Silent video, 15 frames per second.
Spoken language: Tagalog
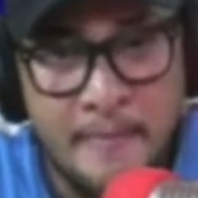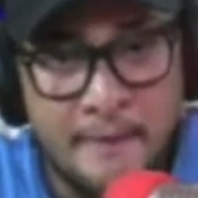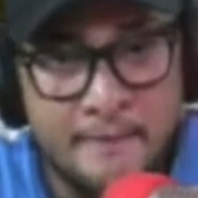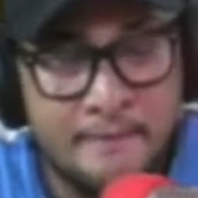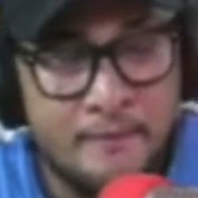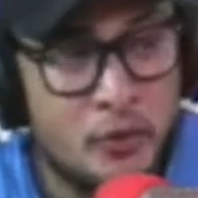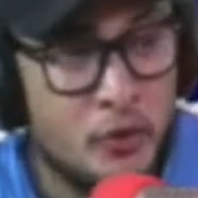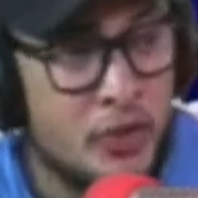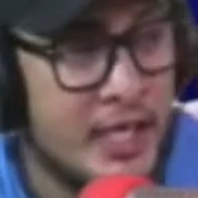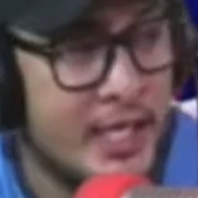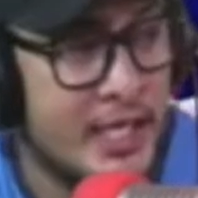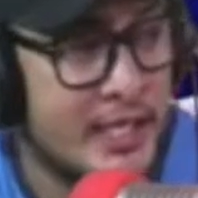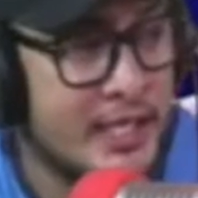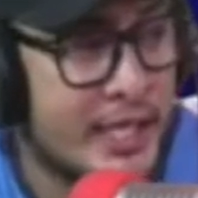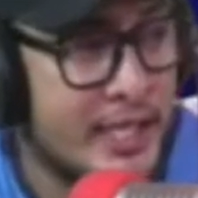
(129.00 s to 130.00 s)
Doon na
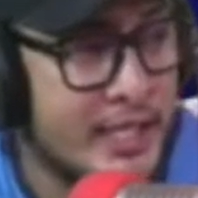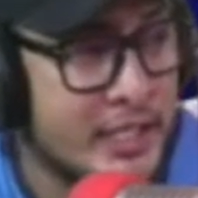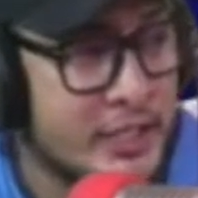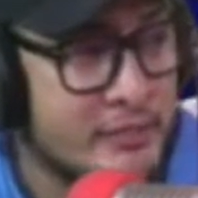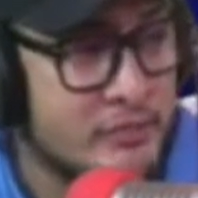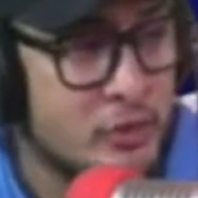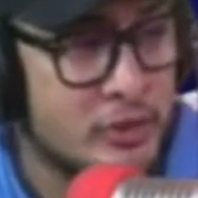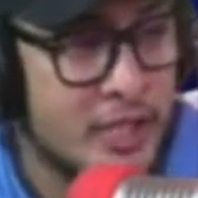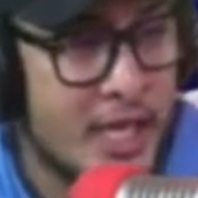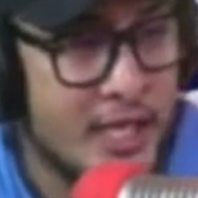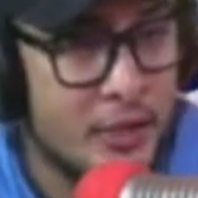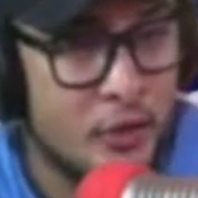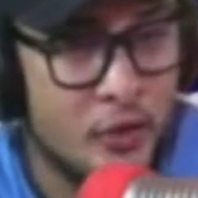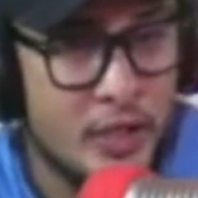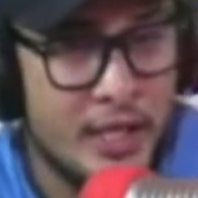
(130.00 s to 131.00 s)
natay na
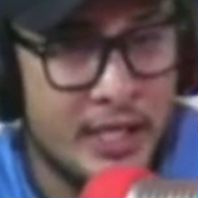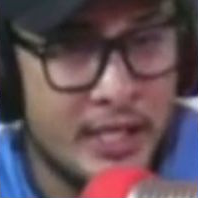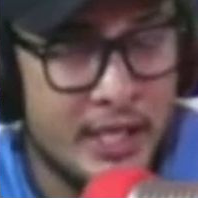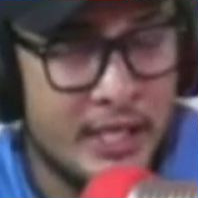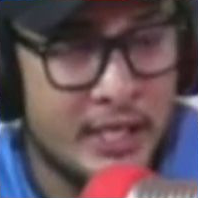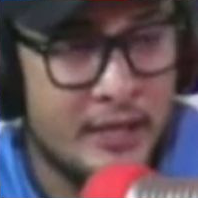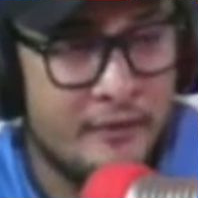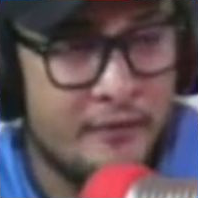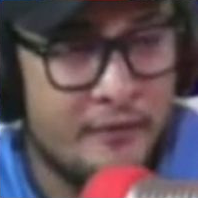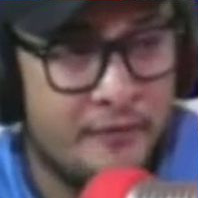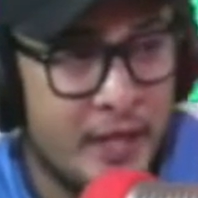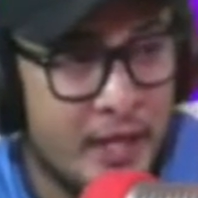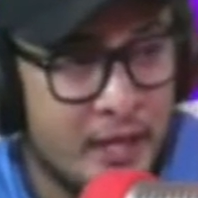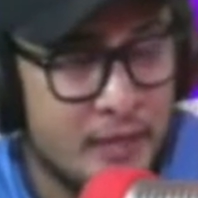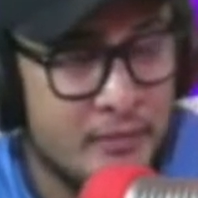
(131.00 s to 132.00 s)
simhutan, doon na natay na
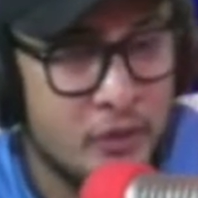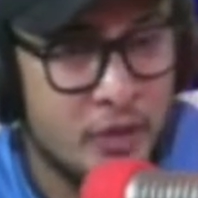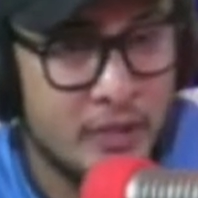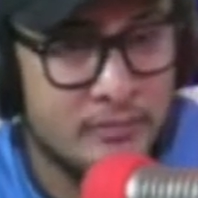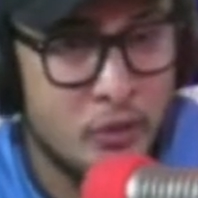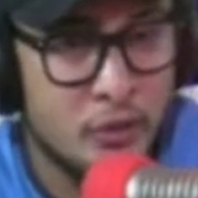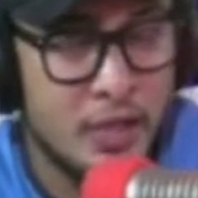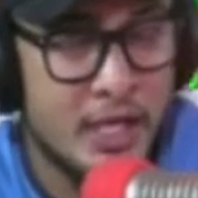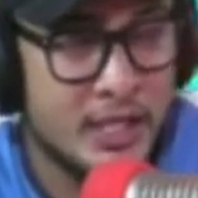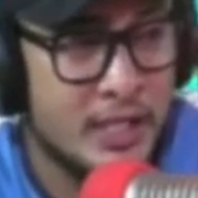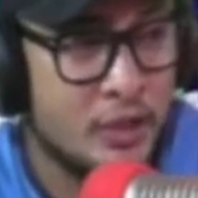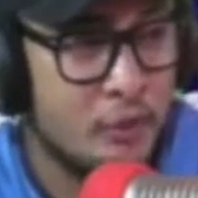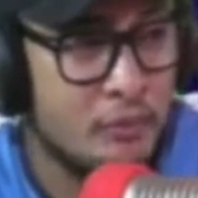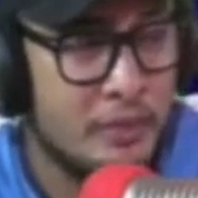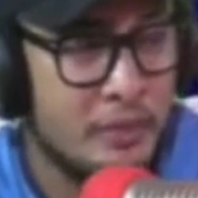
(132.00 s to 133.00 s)
feel nga murag bugat
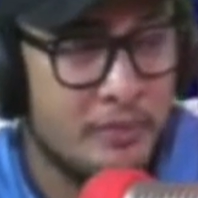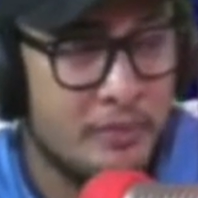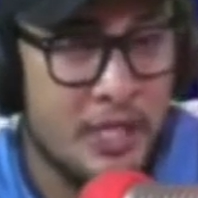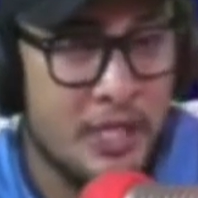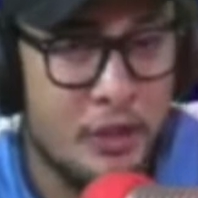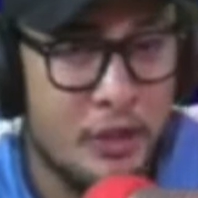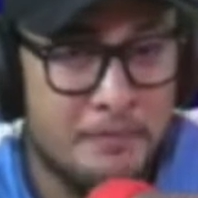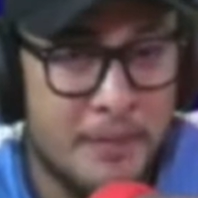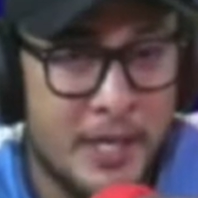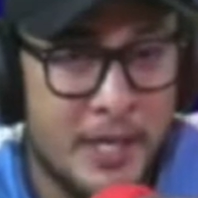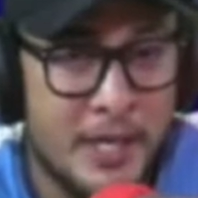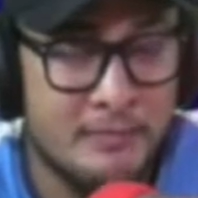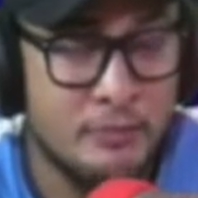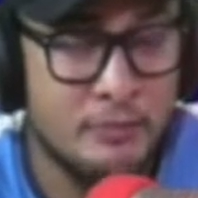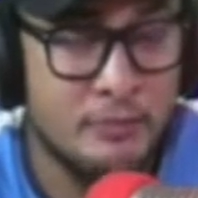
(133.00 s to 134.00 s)
atong paminaw pag
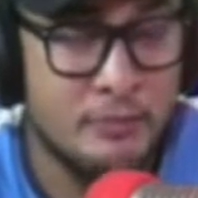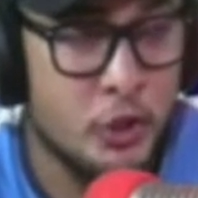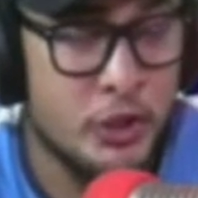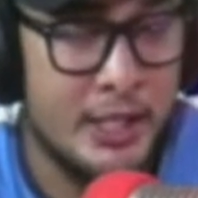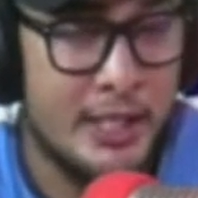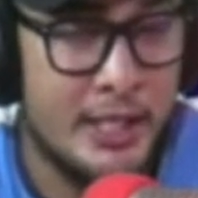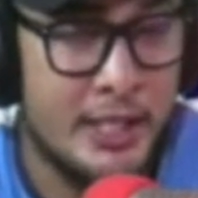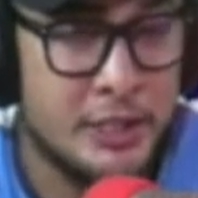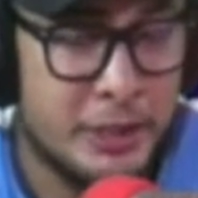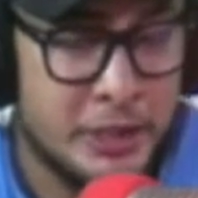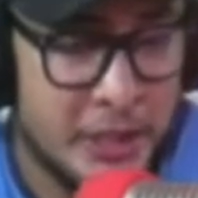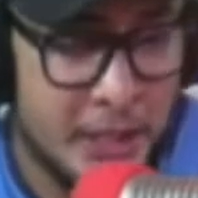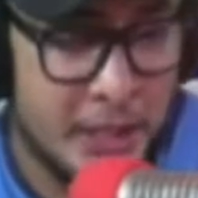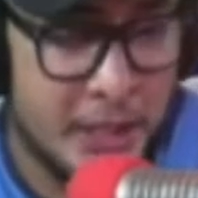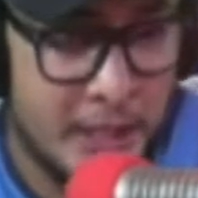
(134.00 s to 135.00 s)
musulod ta
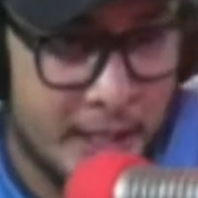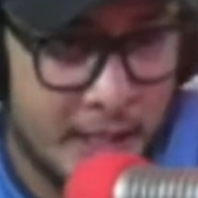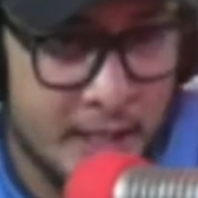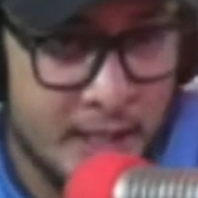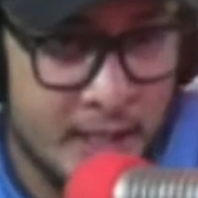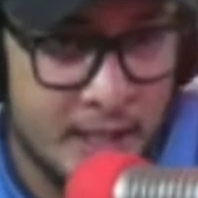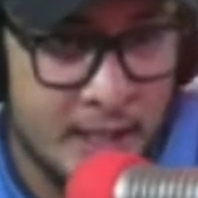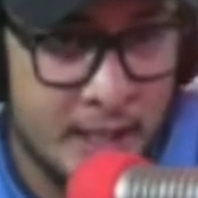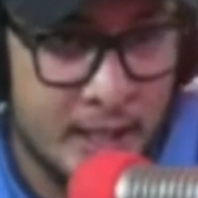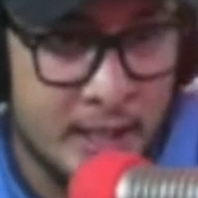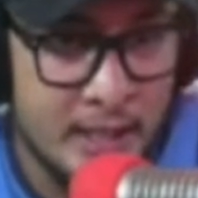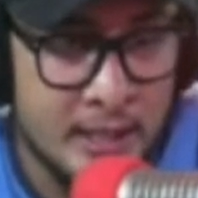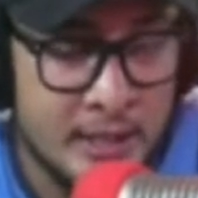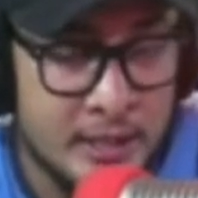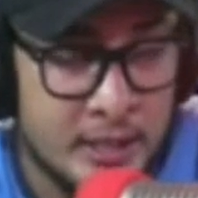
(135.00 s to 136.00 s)
especially
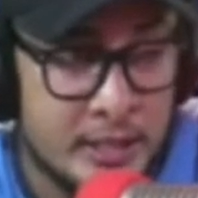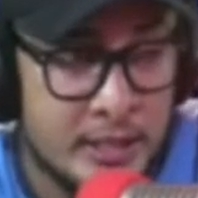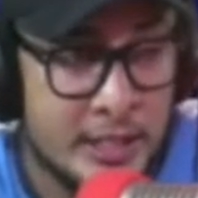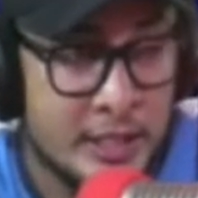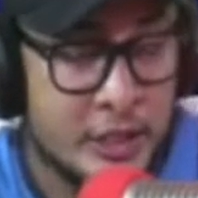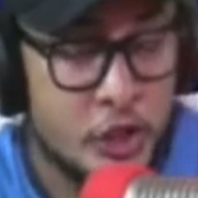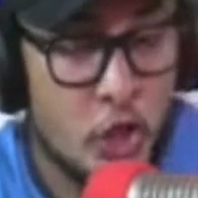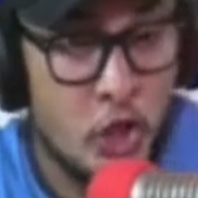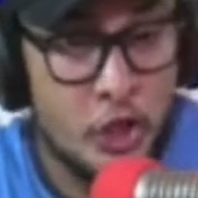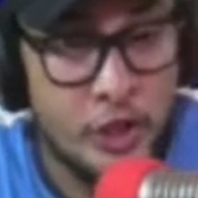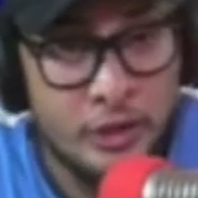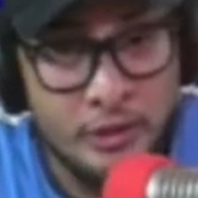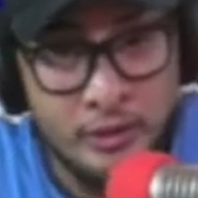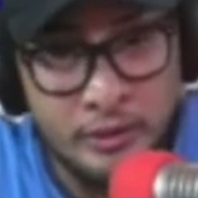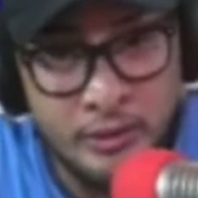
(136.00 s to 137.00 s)
session.